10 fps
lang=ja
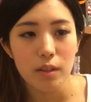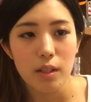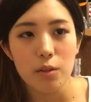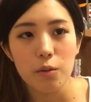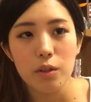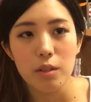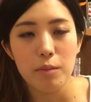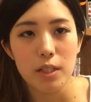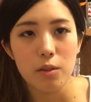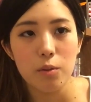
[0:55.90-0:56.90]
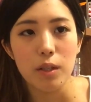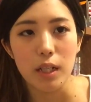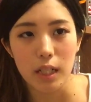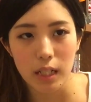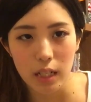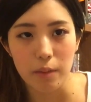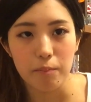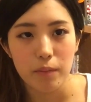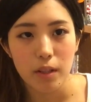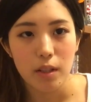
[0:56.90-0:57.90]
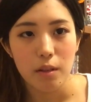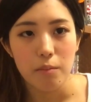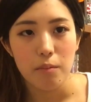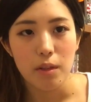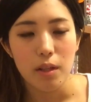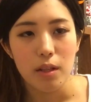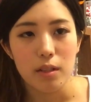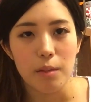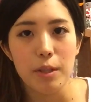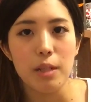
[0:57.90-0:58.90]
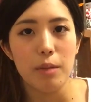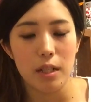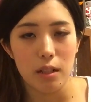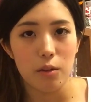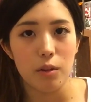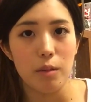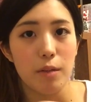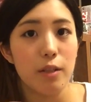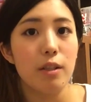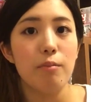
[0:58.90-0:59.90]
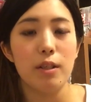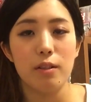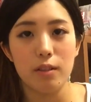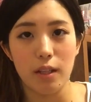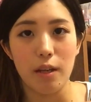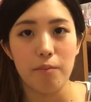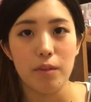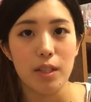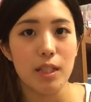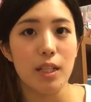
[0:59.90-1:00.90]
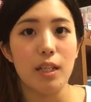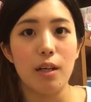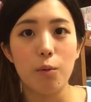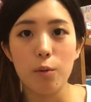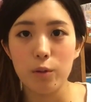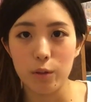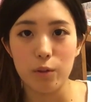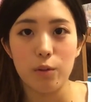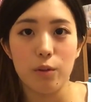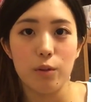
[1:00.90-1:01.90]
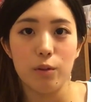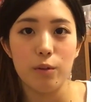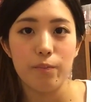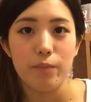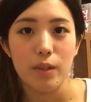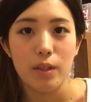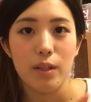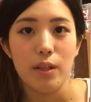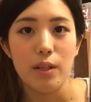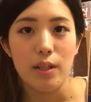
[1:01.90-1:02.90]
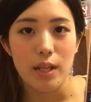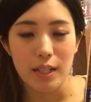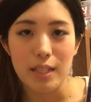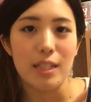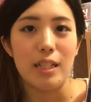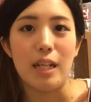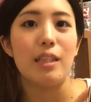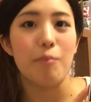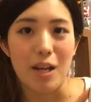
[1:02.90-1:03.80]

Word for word: でその秘密のおかげでさまざまな人に巡り巡って奇跡が起こるという話になって